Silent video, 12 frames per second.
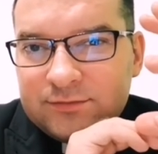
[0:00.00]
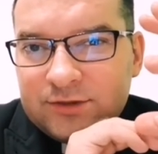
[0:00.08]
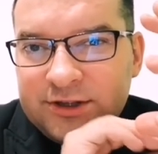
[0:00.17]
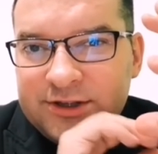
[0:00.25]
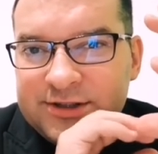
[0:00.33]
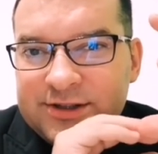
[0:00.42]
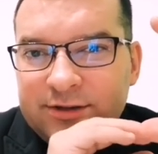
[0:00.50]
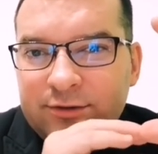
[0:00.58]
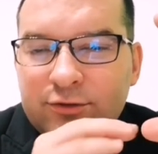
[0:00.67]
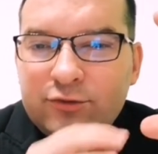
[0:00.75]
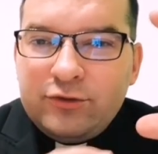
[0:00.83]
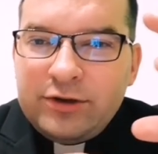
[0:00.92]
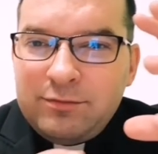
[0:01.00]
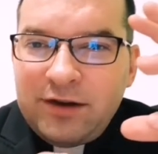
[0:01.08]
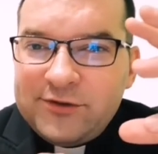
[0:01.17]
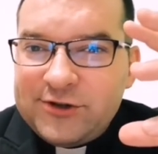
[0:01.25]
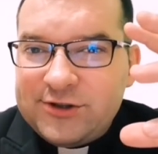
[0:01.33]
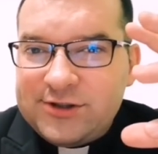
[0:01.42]
I syn, który ma
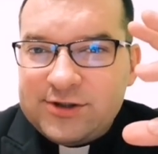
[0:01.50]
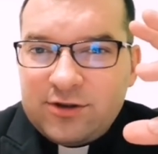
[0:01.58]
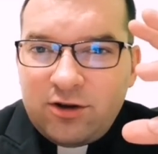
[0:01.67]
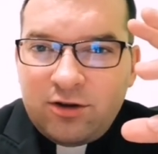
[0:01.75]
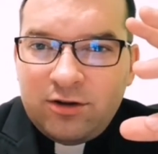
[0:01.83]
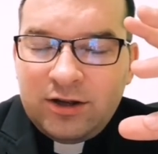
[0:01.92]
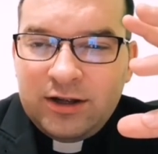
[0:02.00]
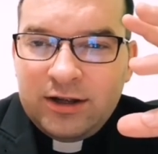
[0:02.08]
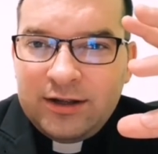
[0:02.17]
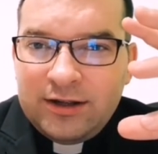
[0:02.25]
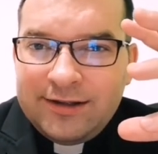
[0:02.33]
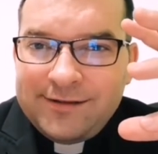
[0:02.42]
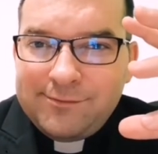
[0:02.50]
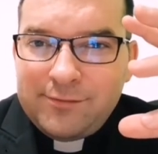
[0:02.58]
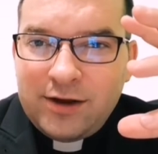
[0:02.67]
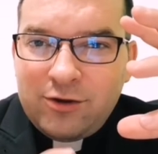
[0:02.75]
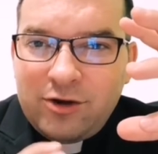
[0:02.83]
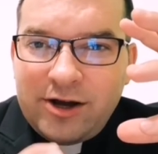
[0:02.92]
wszystko, ma
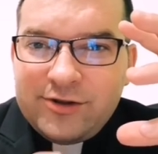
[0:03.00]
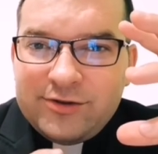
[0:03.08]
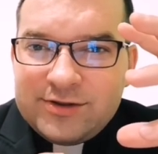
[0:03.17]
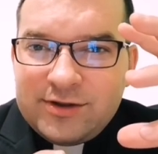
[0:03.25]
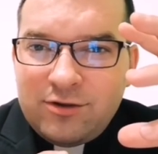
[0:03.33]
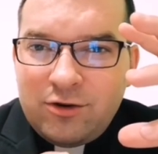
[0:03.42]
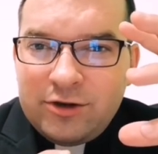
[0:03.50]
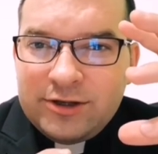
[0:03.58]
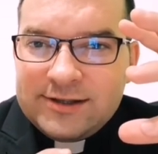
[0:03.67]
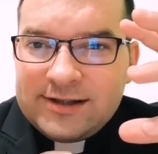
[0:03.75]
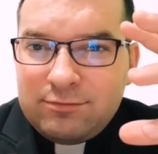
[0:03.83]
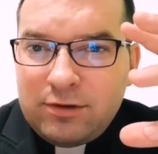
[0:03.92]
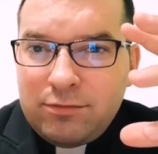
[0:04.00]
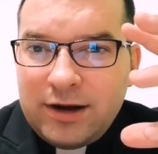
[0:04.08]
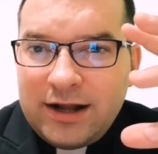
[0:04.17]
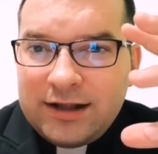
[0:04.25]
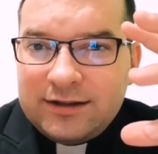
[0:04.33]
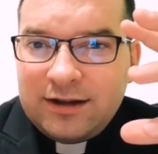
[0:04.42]
kochającego ojca, ma
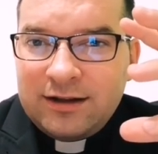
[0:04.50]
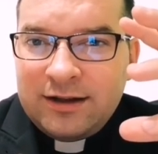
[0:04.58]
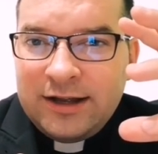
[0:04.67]
brata.